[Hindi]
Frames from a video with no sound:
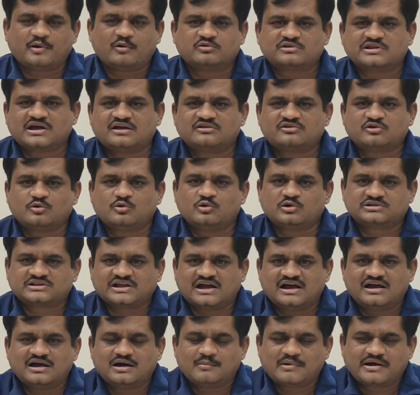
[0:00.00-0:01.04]
पौधा जो
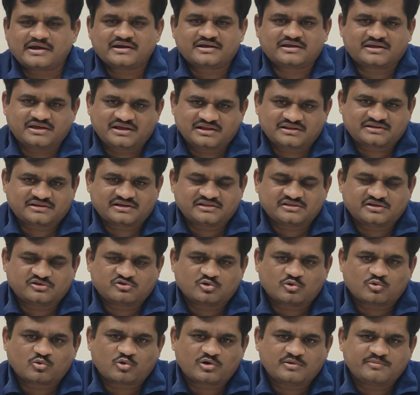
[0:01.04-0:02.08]
होता है हमारे खेत के अंदर
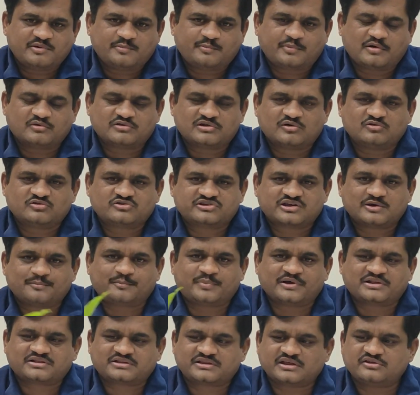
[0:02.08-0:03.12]
जो कोई भी पौधा उसके
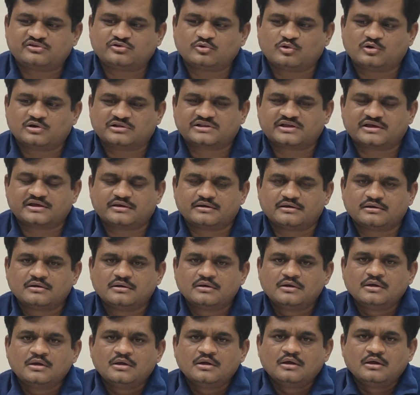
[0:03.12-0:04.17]
पत्ते जो होते
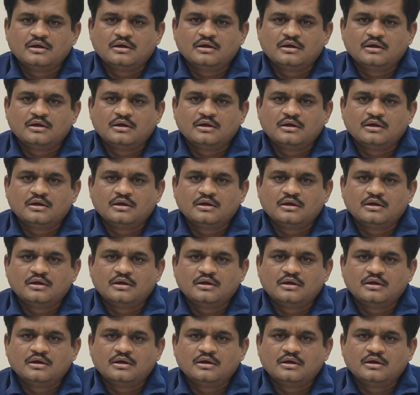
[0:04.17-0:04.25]
हैं